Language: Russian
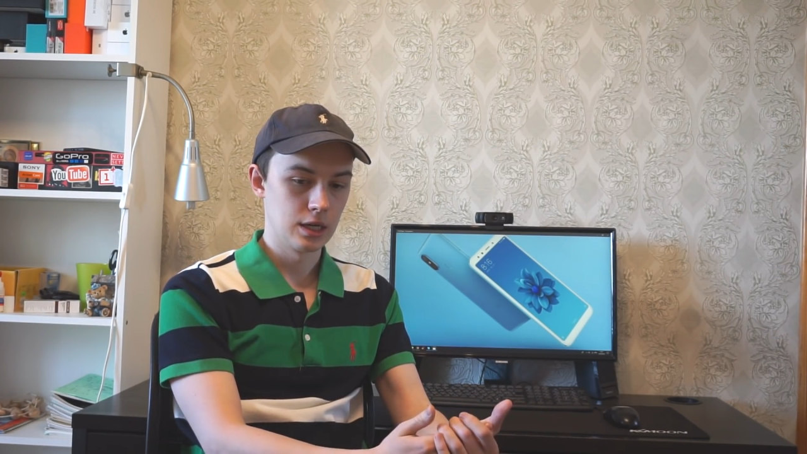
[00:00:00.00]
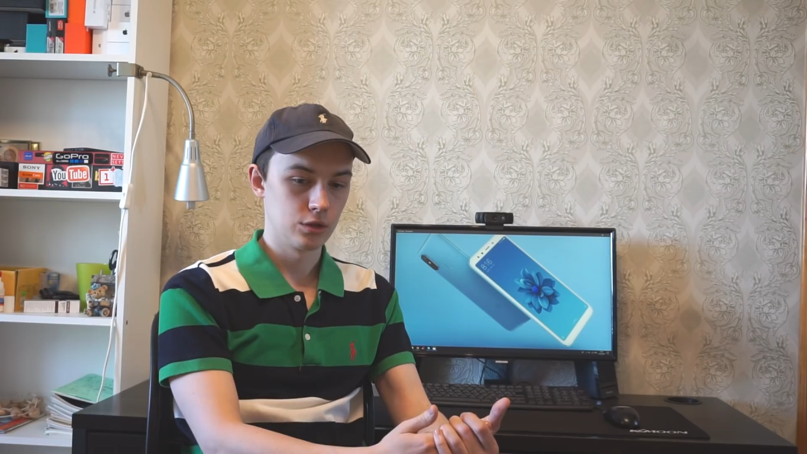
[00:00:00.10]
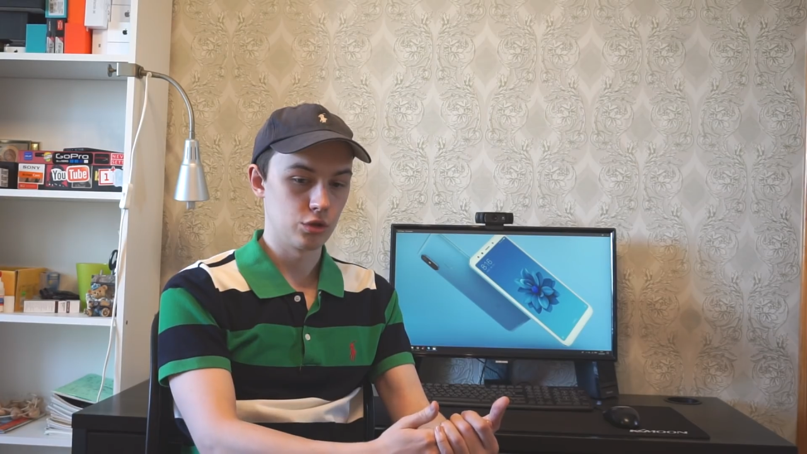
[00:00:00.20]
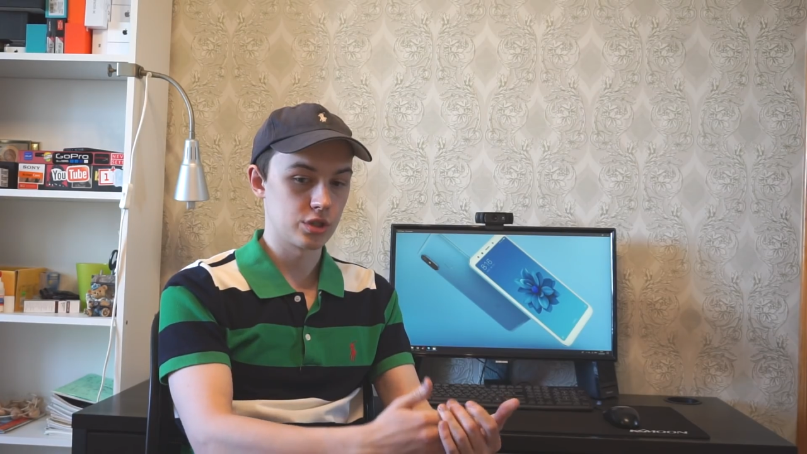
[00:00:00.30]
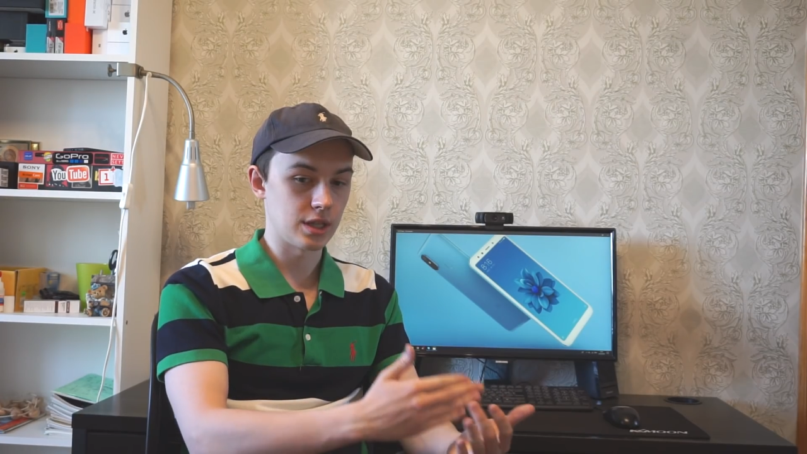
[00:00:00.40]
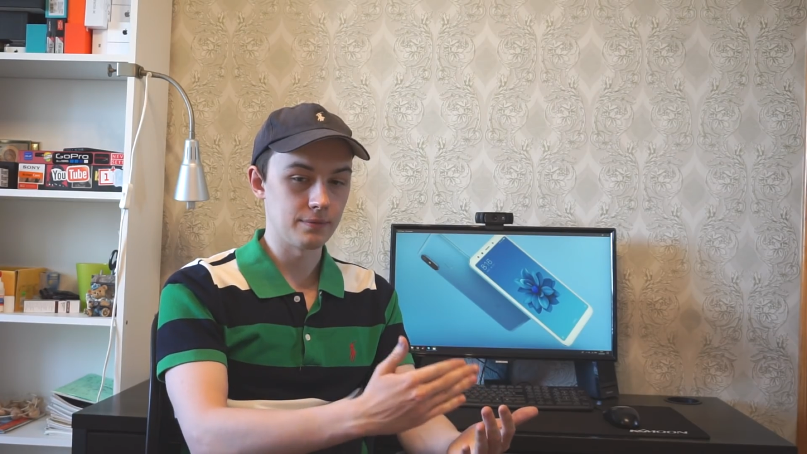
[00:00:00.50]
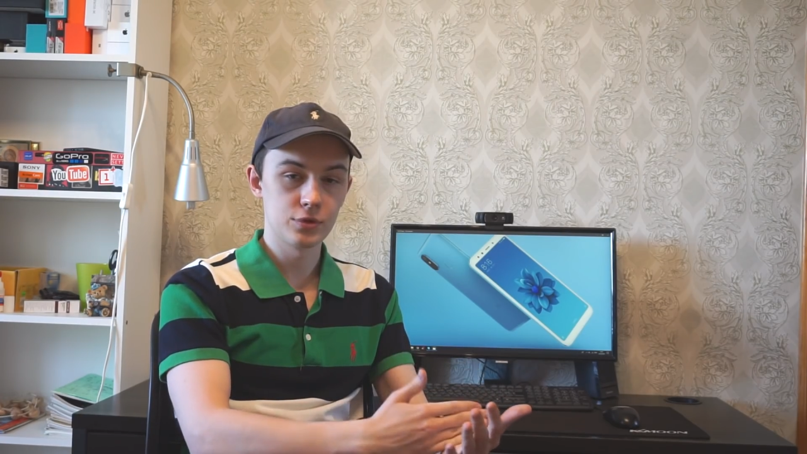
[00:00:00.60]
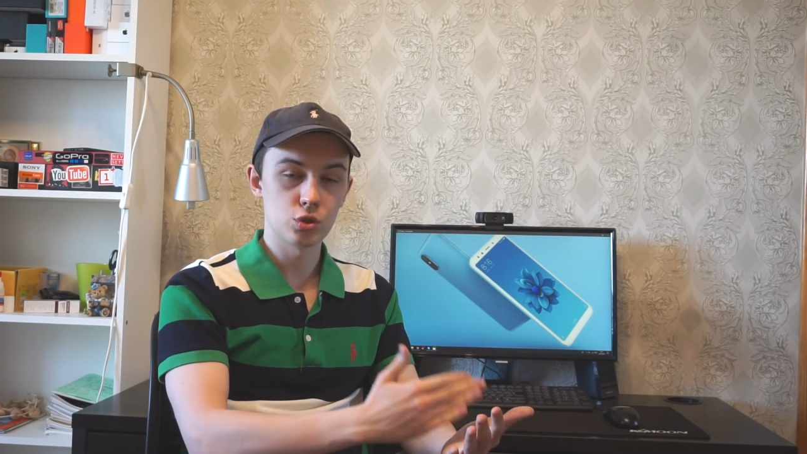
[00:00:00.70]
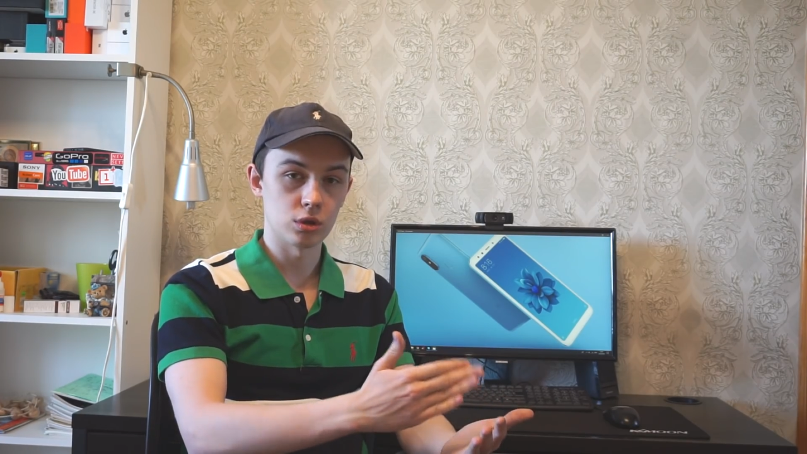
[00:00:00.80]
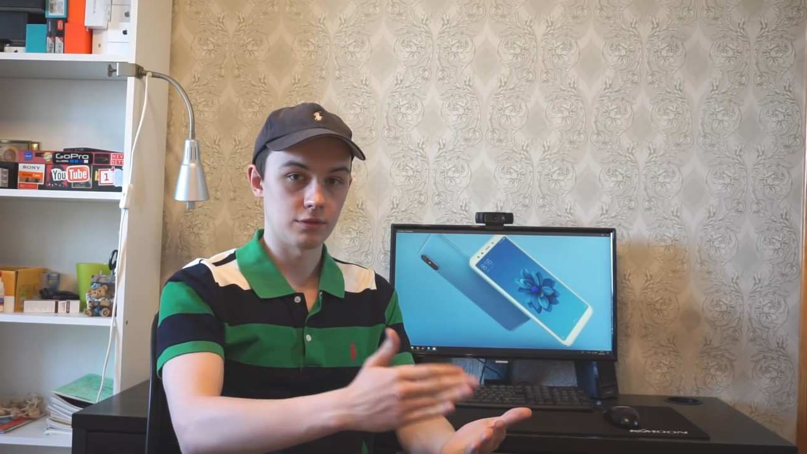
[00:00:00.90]
То есть там
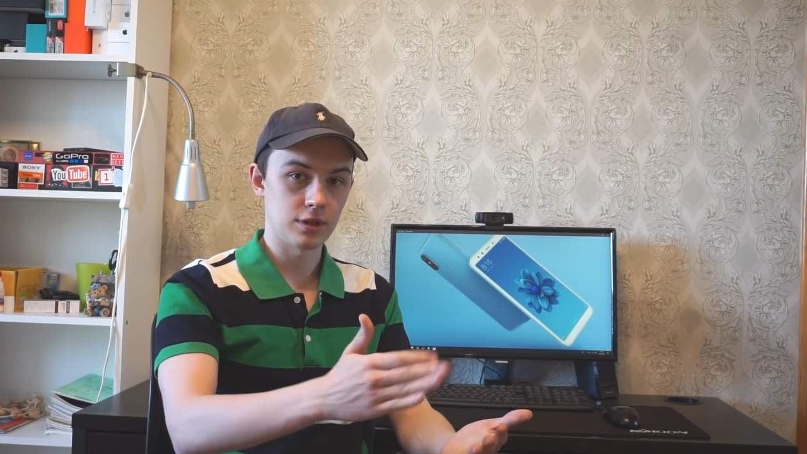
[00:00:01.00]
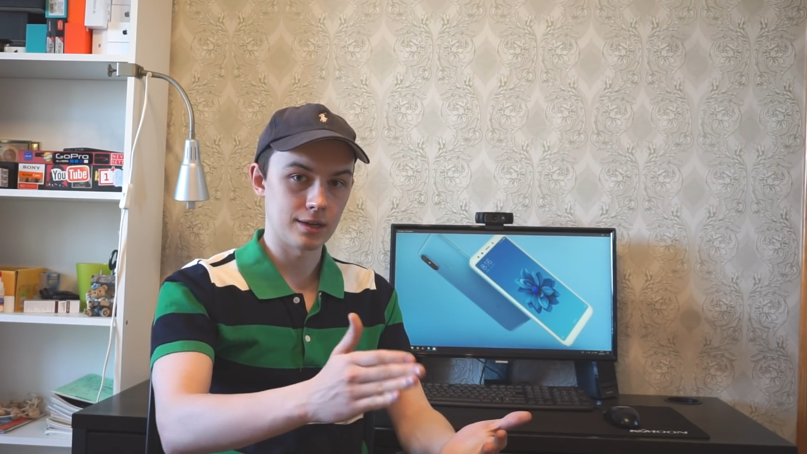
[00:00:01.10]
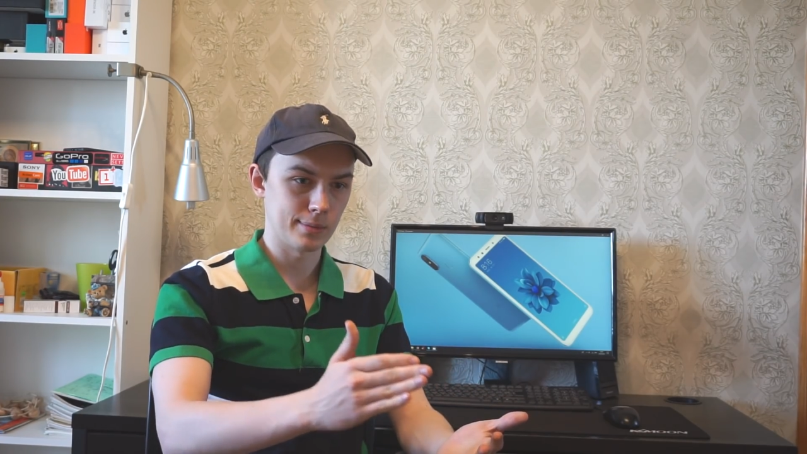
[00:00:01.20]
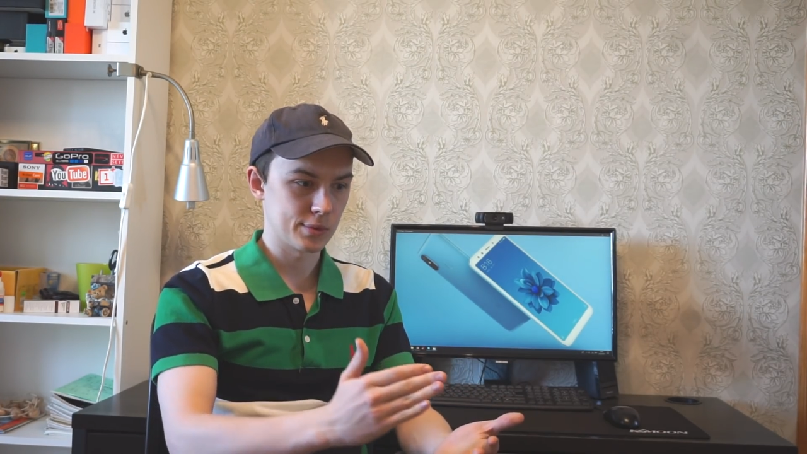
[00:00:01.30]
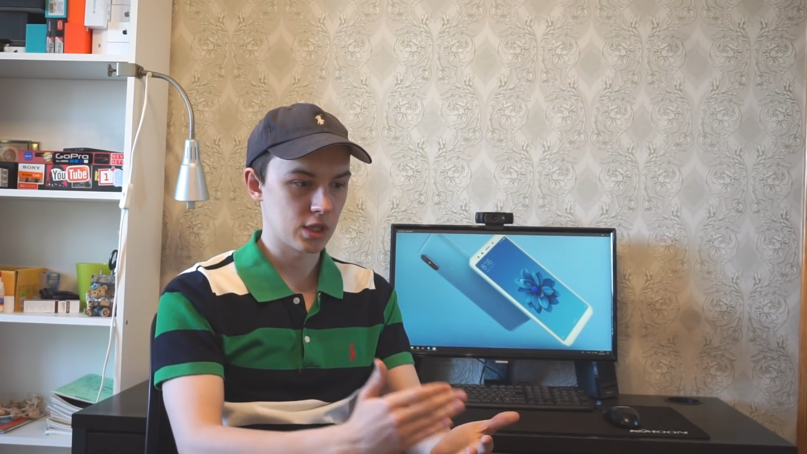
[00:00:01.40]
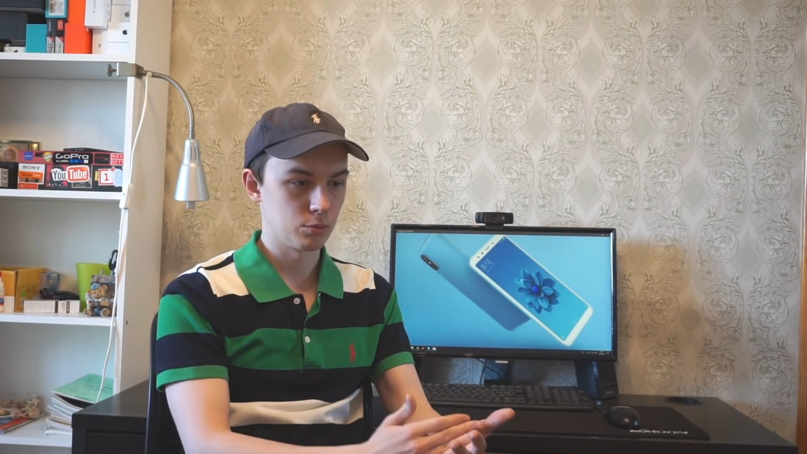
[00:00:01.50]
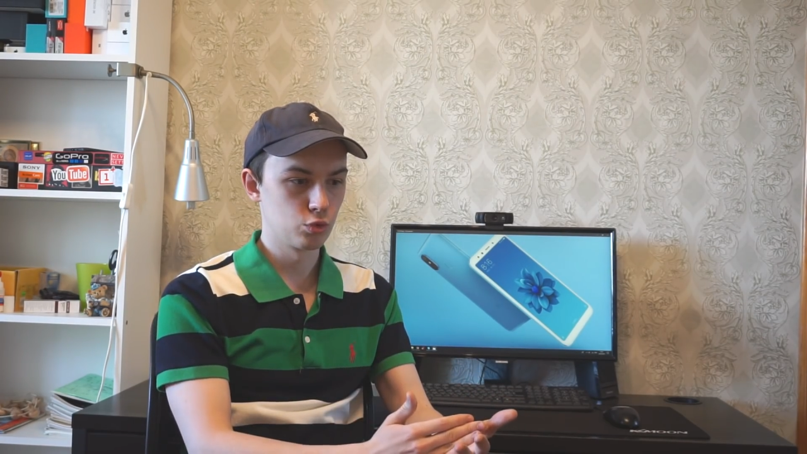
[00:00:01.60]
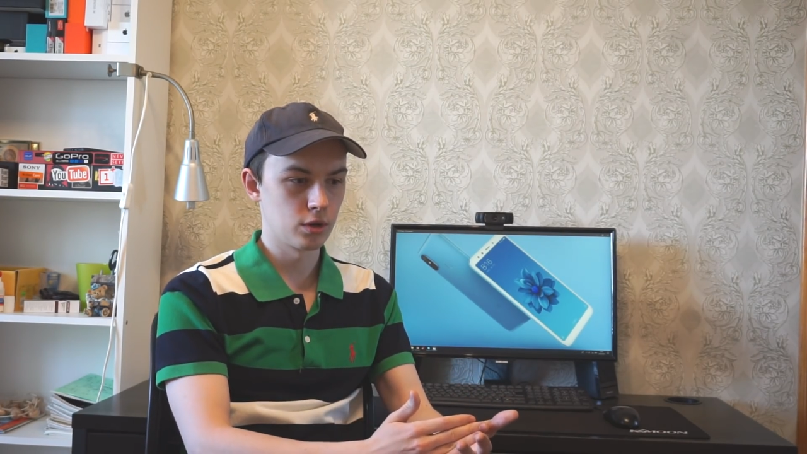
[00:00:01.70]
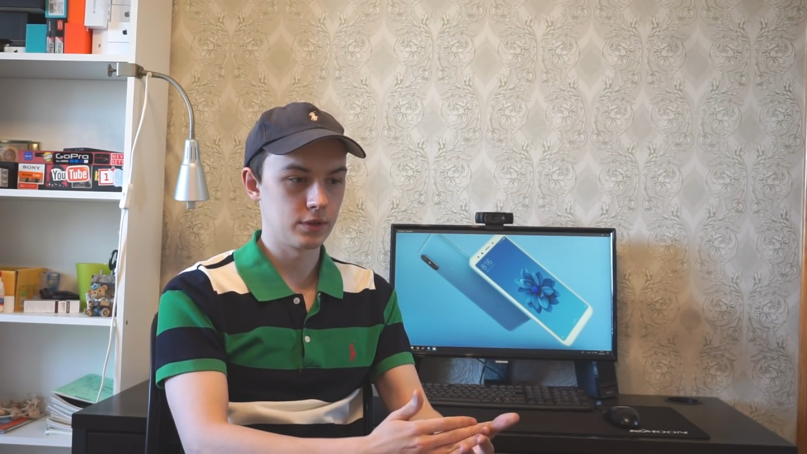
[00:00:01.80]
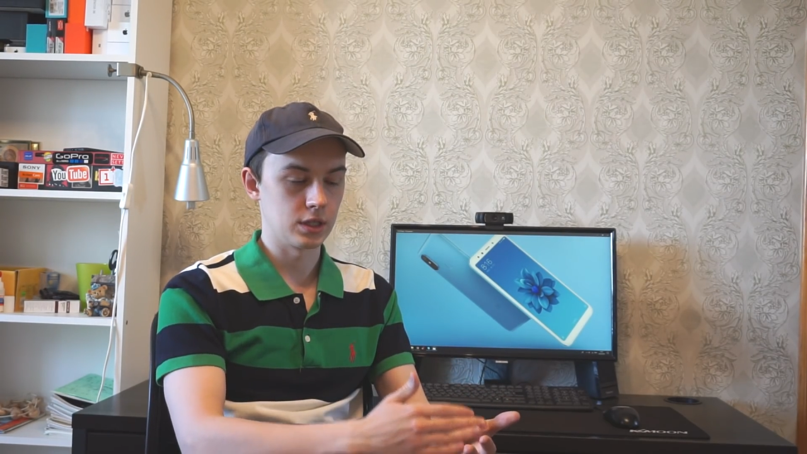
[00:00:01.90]
все на флагманском
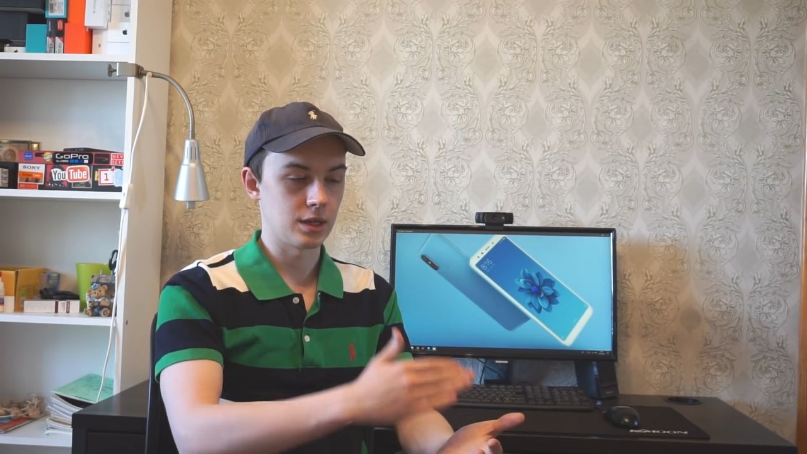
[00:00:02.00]
уровне,